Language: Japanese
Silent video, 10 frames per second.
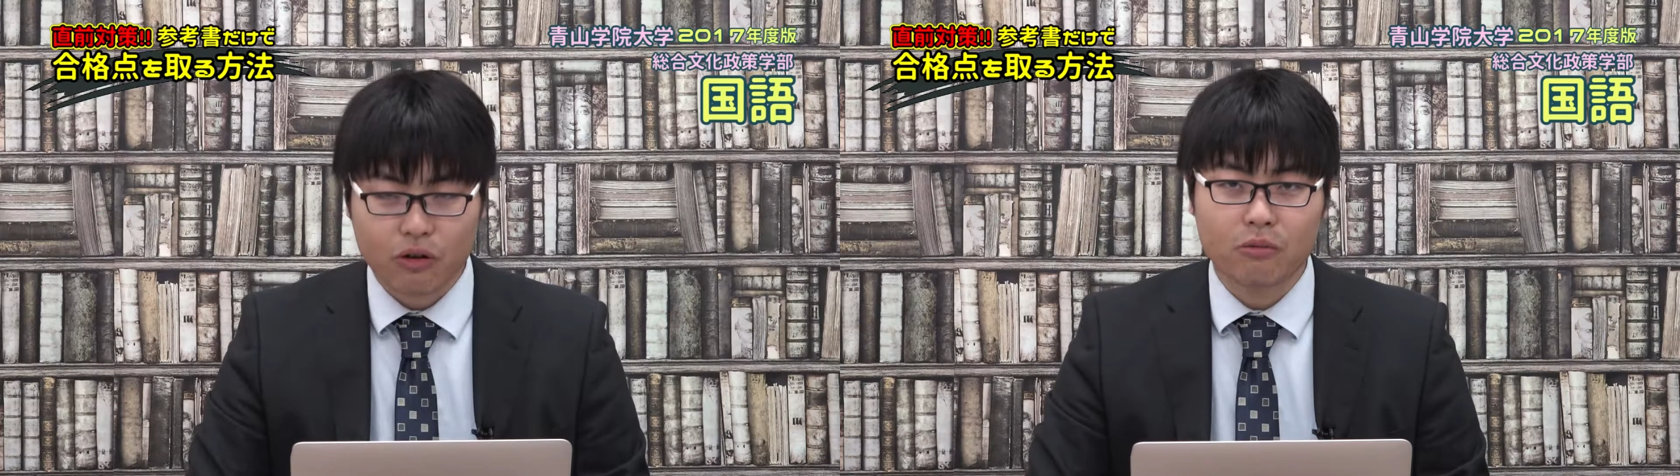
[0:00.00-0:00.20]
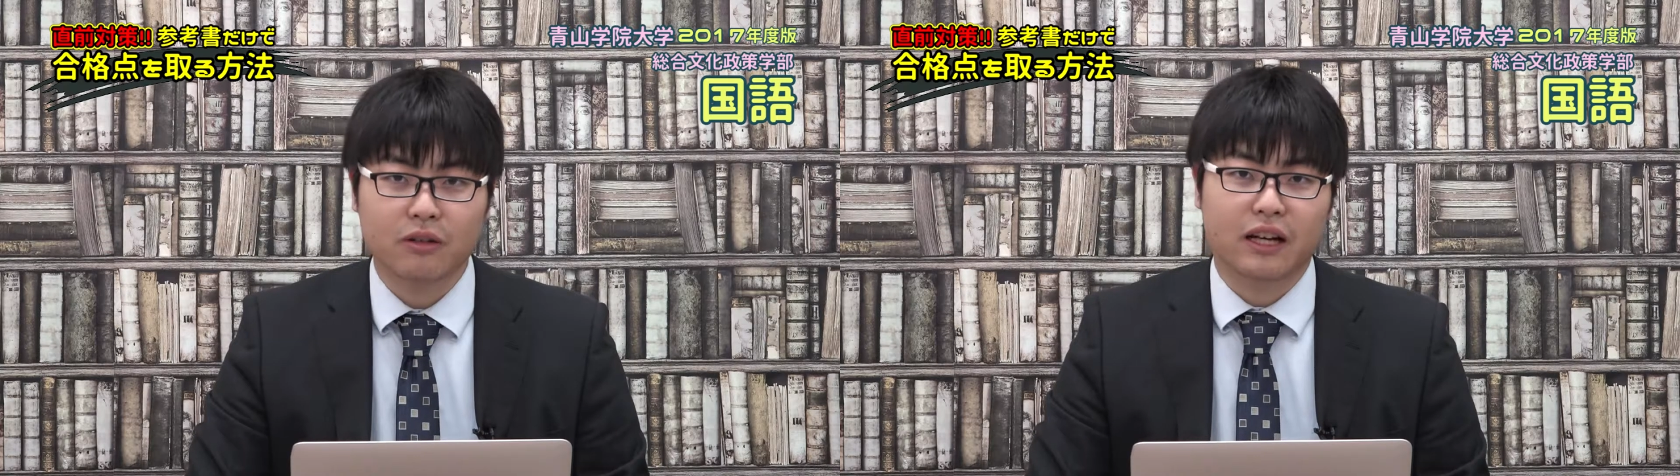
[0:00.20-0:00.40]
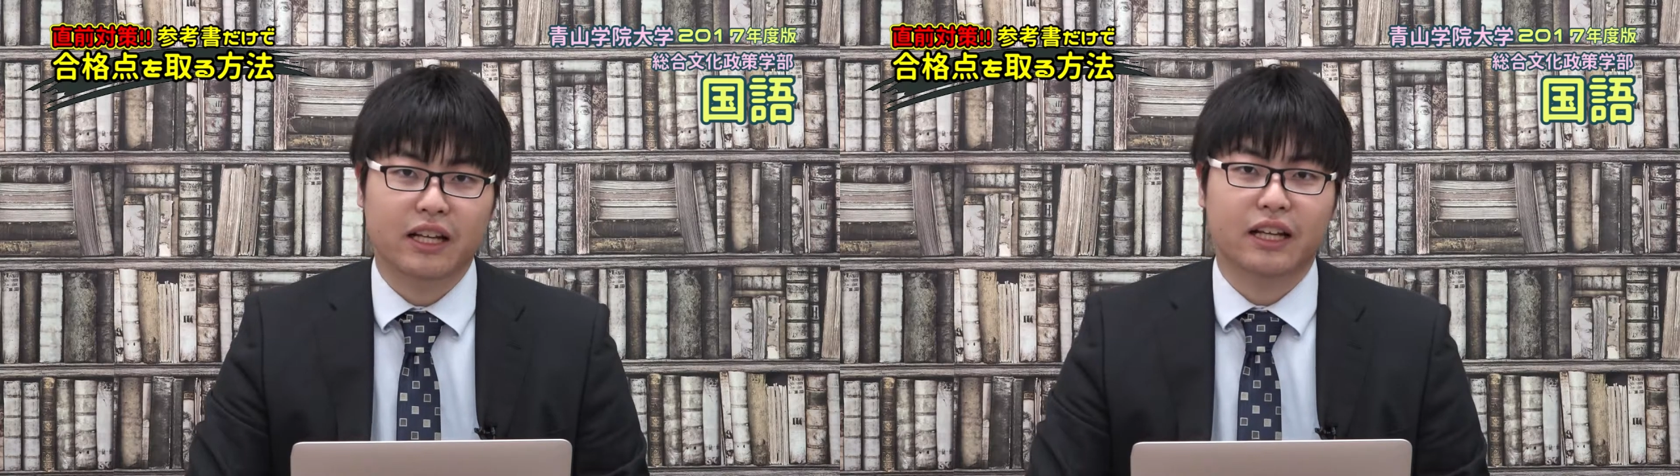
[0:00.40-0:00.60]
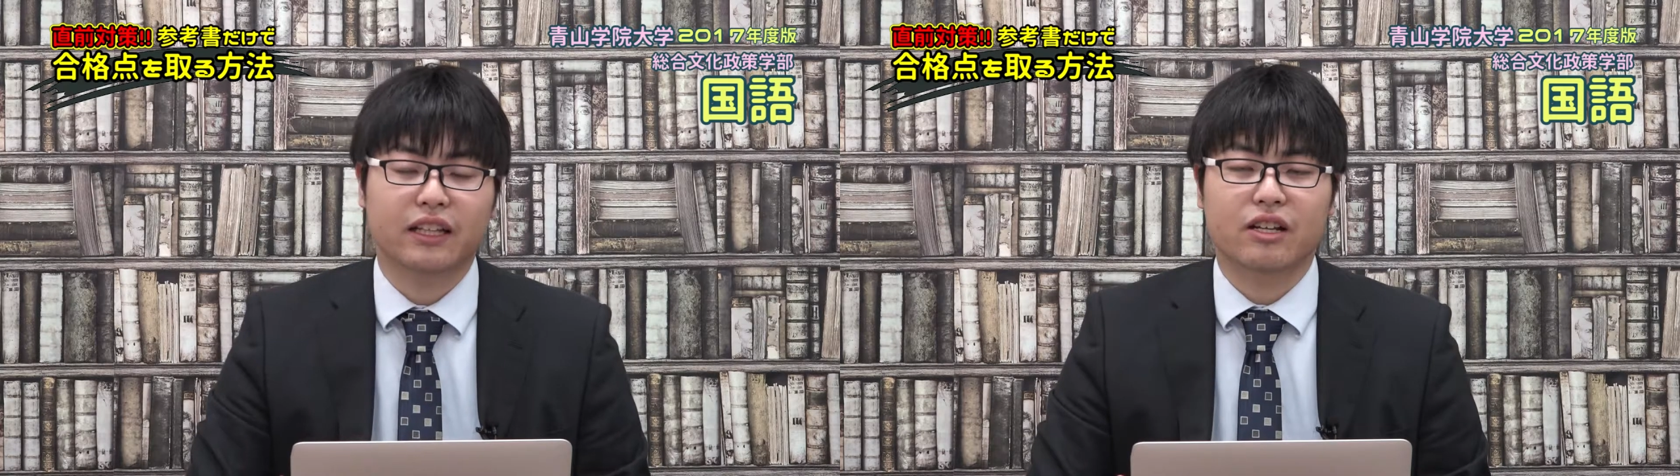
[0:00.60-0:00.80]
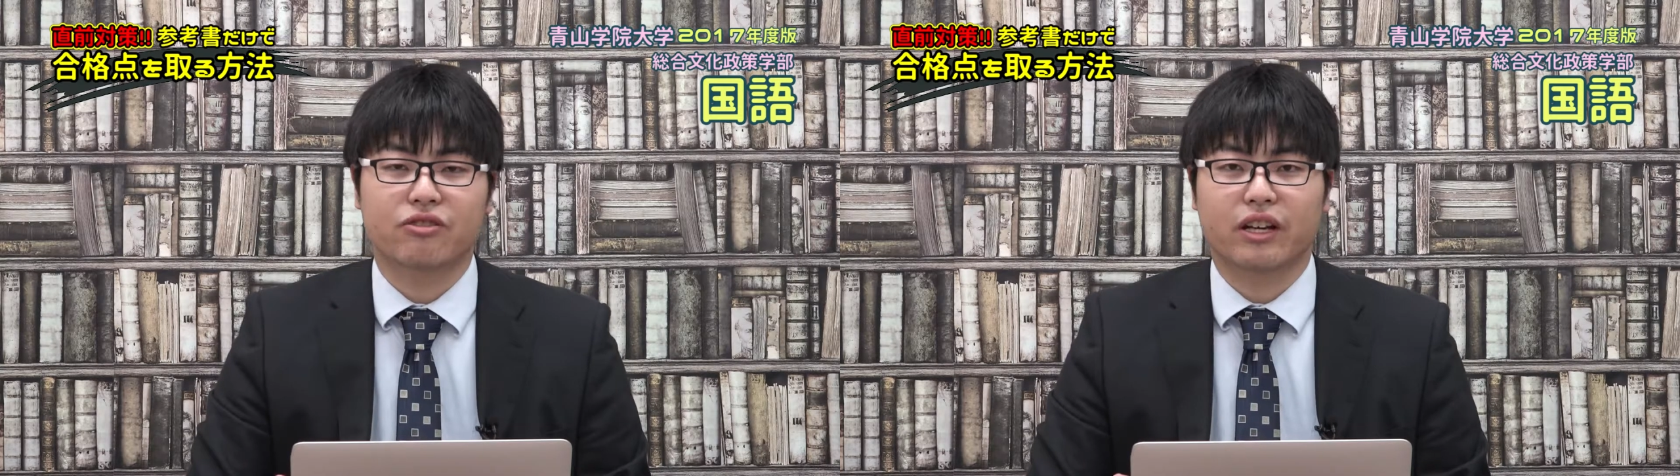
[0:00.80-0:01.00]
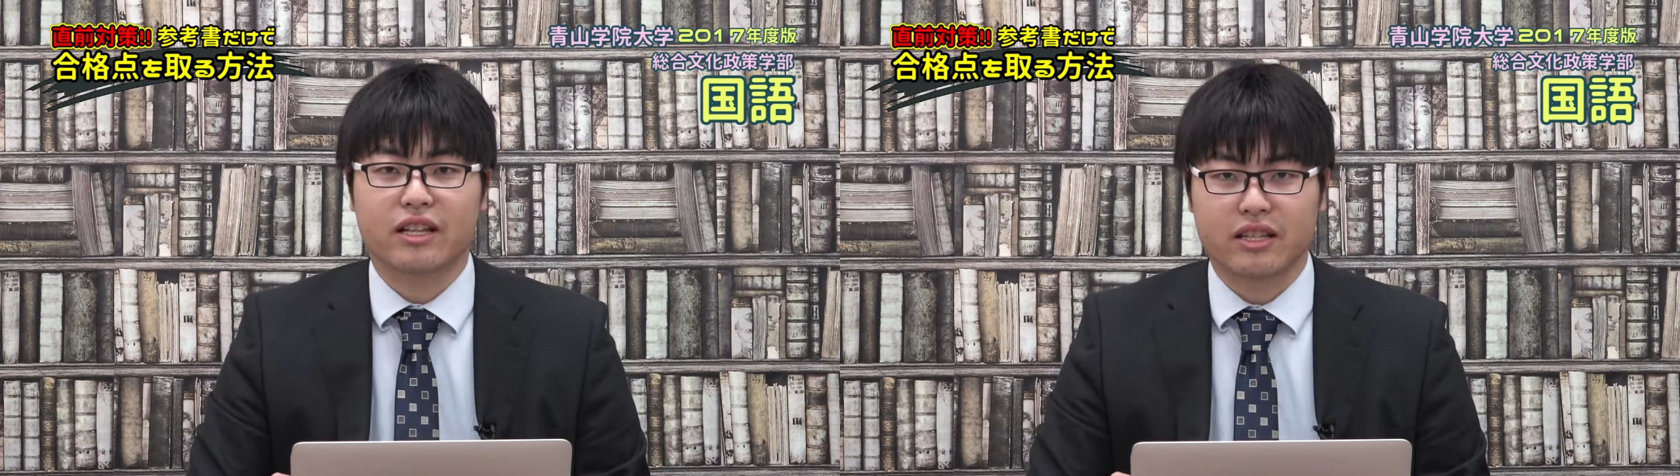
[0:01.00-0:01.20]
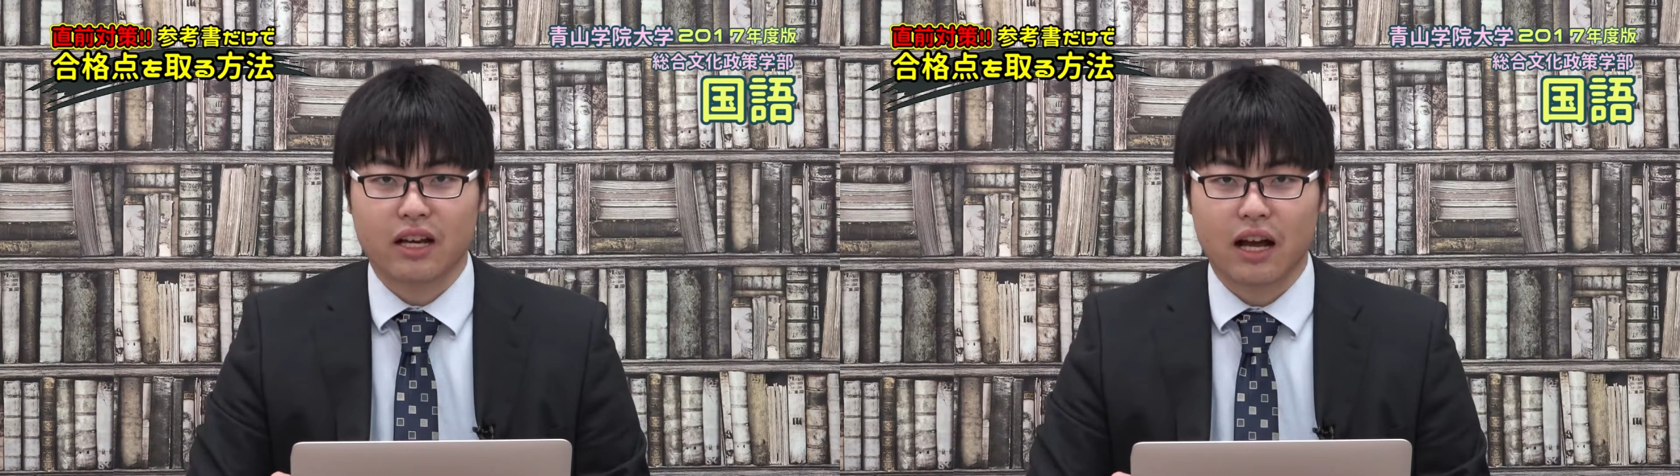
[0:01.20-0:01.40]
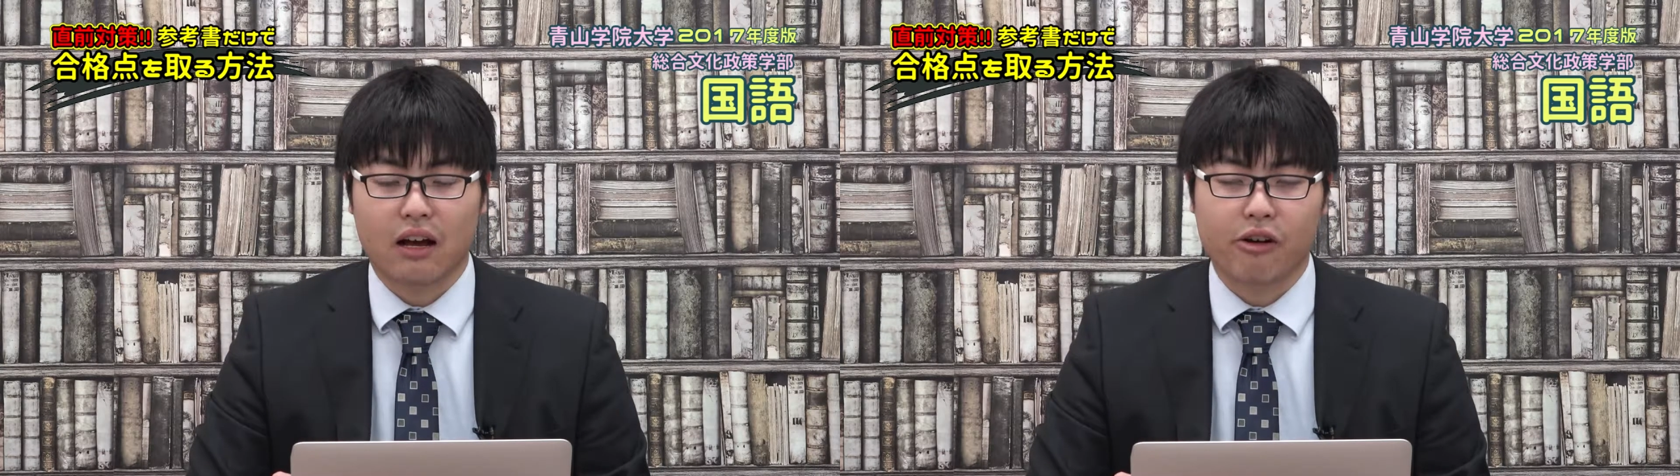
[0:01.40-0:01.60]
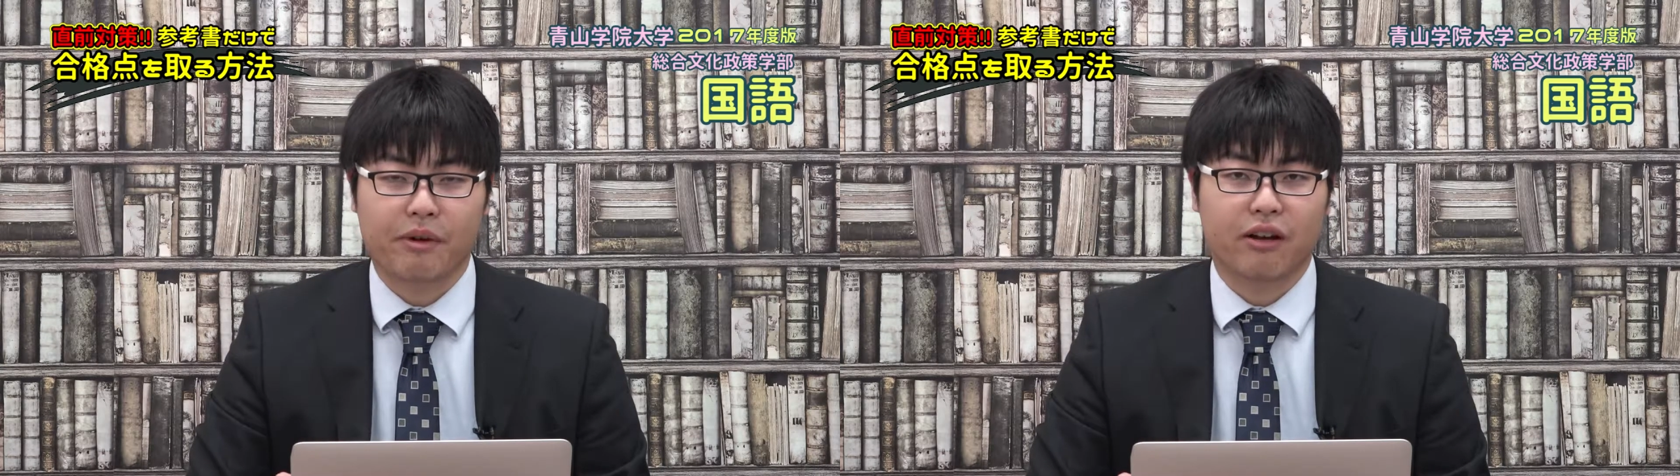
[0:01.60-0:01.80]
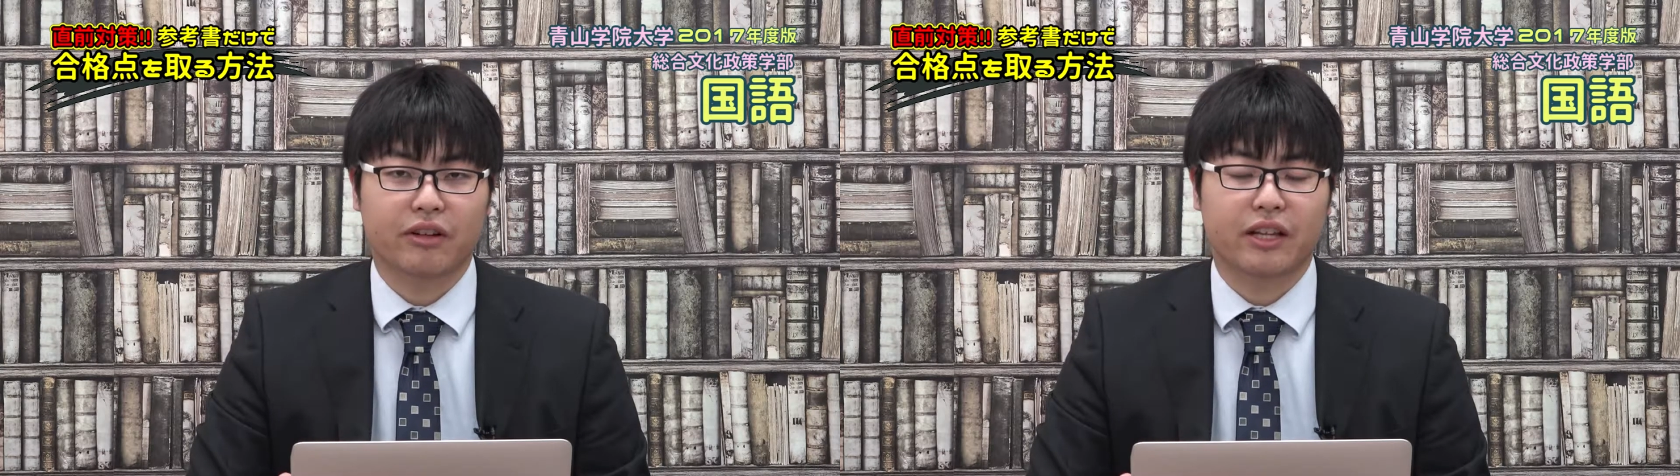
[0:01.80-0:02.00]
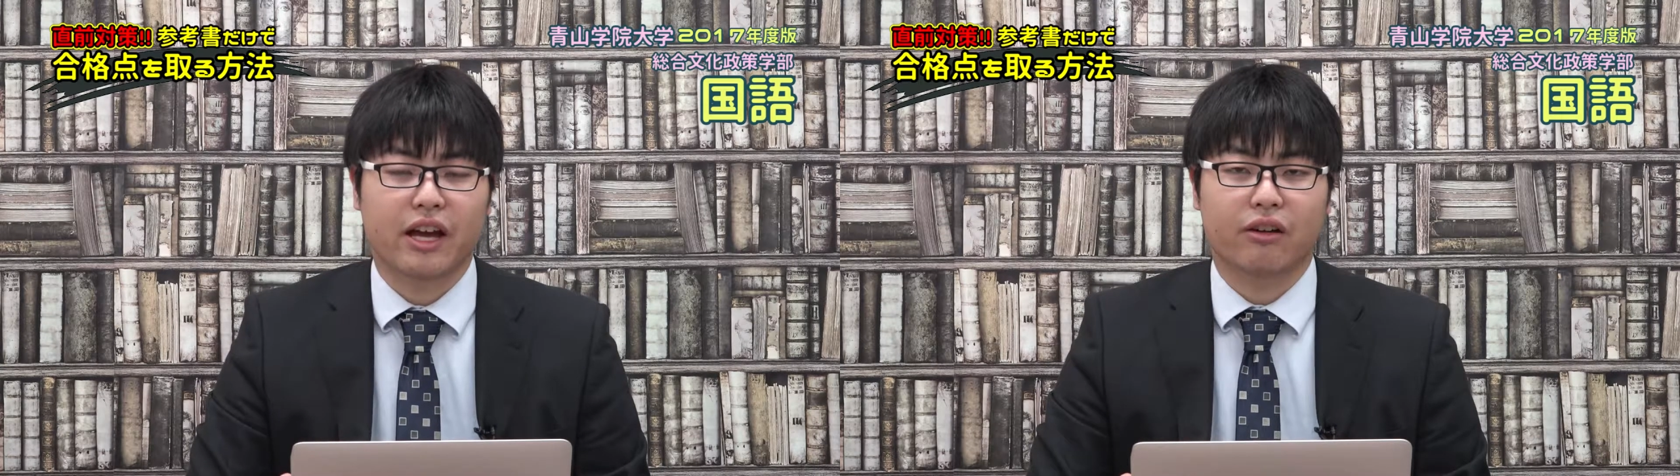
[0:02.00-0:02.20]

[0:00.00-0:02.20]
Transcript: 古文が苦手な受験生が青山学院大